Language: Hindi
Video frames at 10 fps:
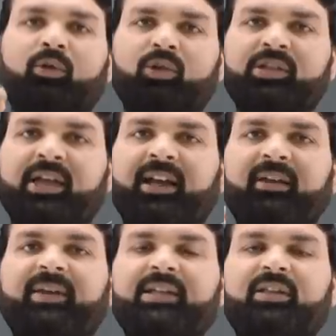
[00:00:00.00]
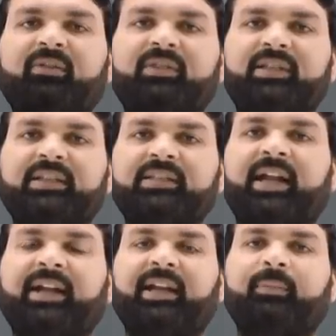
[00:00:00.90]
तो सारे बैच की
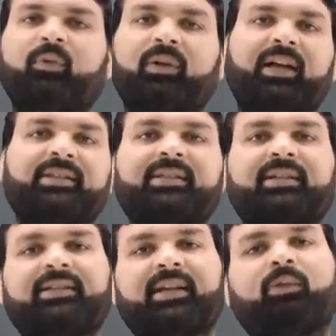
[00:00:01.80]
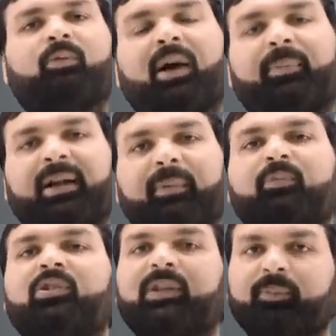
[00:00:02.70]
विशेषताएं डेमो क्लासेस के साथ वहां पर
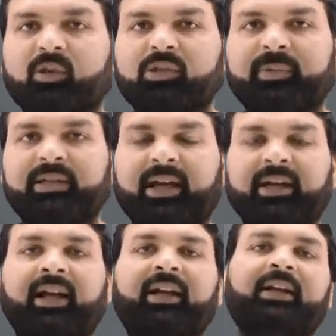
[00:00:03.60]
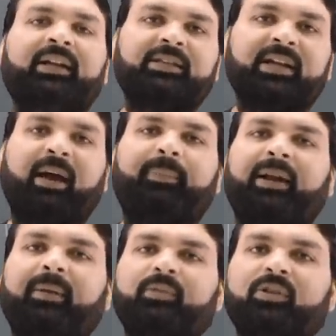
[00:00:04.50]
आपको सब कुछ मिल जाएगा जहां पर
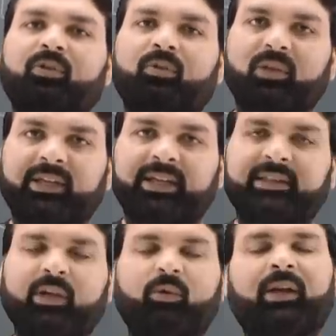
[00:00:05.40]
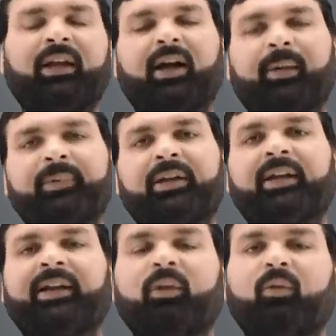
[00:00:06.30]
आप चीजों को देखते हुए अपने
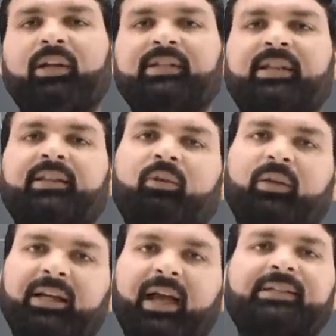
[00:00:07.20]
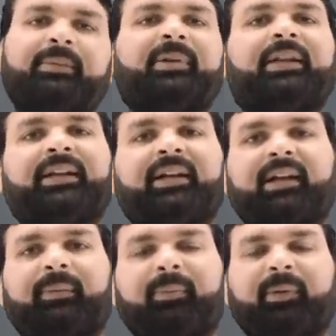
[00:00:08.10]
निर्णय को ले सकते हैं और यहां से भी डायरेक्ट
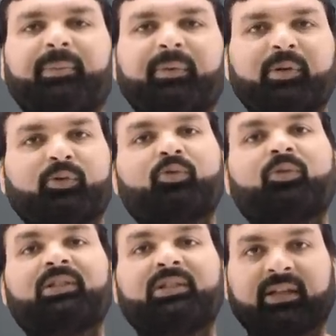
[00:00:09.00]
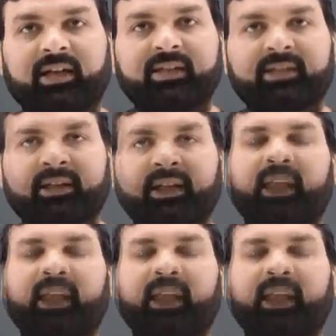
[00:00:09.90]
आप अपने प्रवेश को सुनिश्चित करा सकते